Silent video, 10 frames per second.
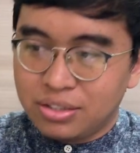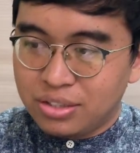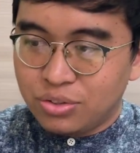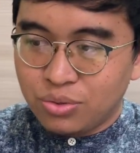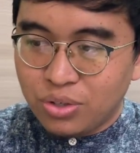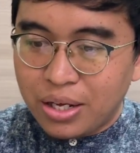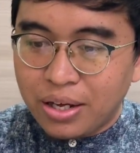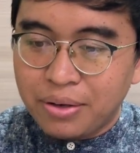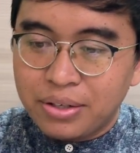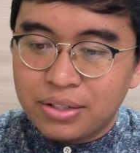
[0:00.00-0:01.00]
sudah
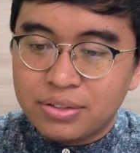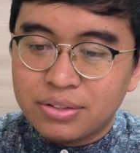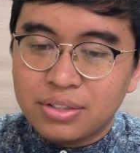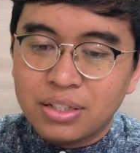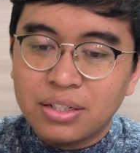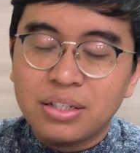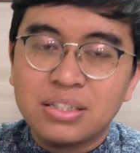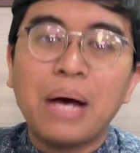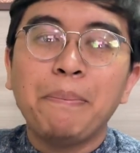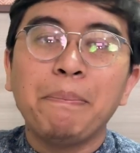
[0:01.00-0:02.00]
uh,
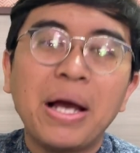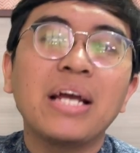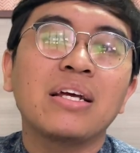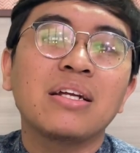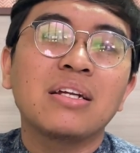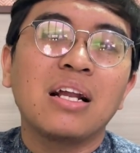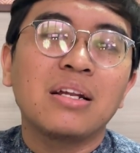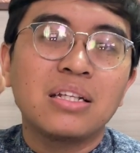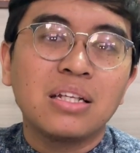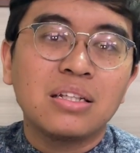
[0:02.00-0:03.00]
sampai
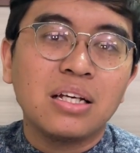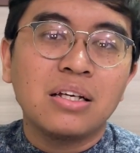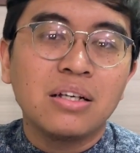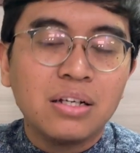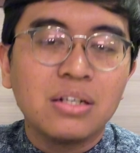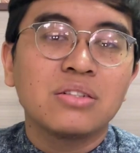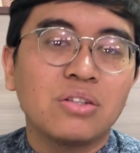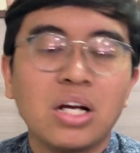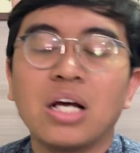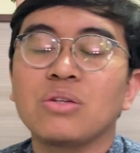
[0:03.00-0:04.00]
di titik
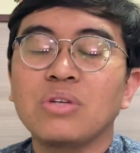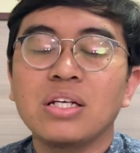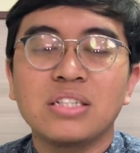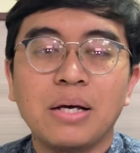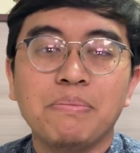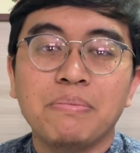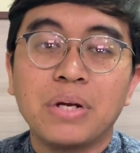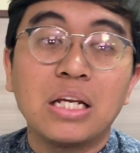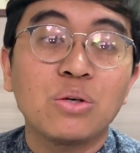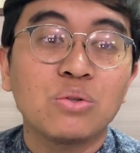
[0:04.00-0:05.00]
seorang itu sudah siap
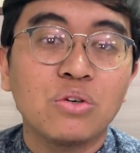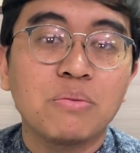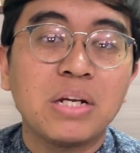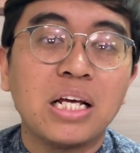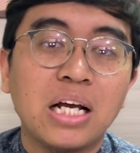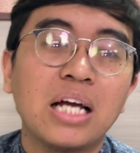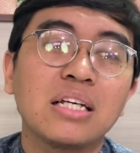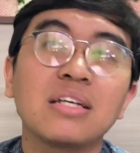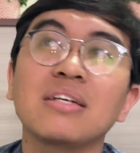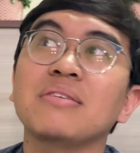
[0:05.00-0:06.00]
ready untuk menikah
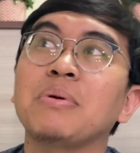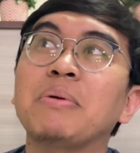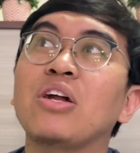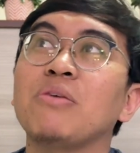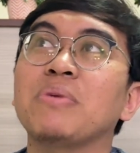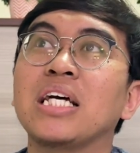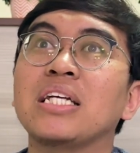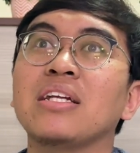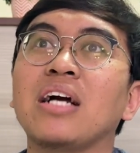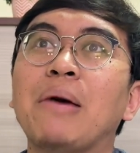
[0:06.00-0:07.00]
jadi memang kalau
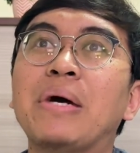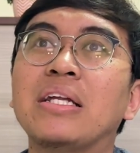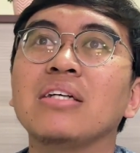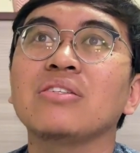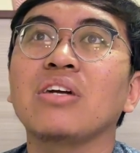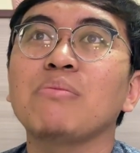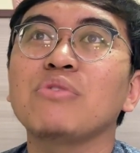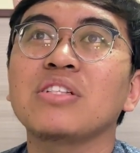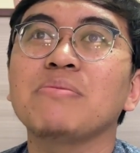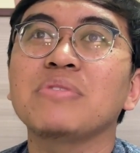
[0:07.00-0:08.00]
pertanyaannya kapan ya seorang
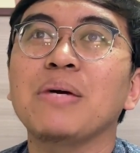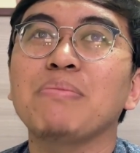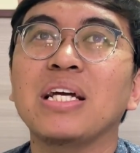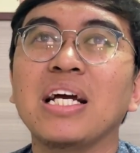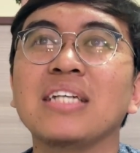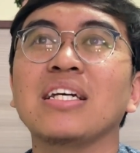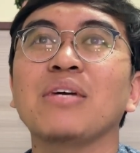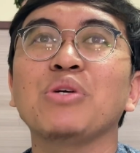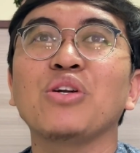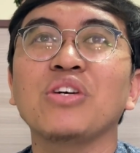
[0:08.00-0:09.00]
muslim siap menikah secara
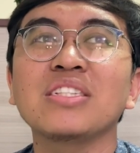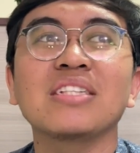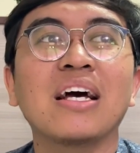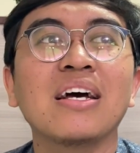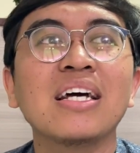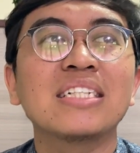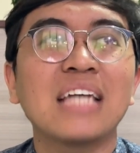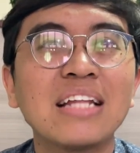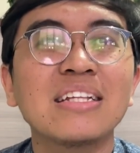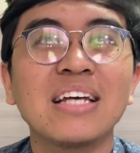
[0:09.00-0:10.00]
biologis ya
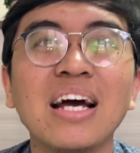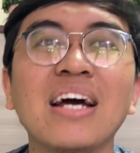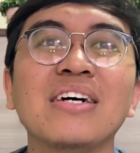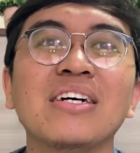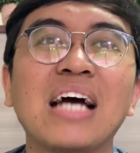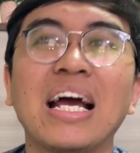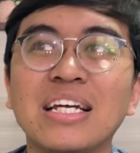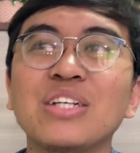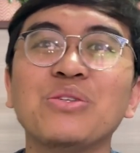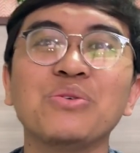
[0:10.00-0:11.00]
saat dia
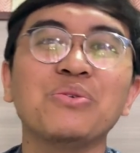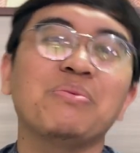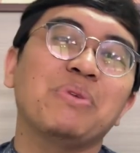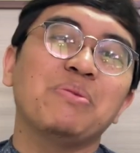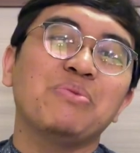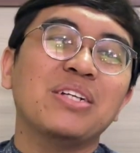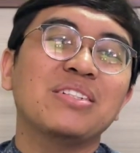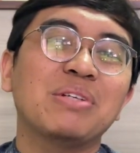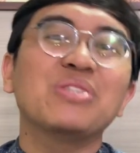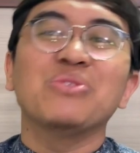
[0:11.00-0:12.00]
haid itu perempuan ya
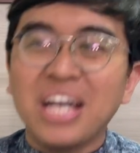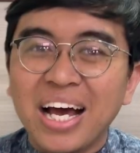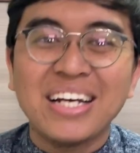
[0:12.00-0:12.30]
sebenarnya sudah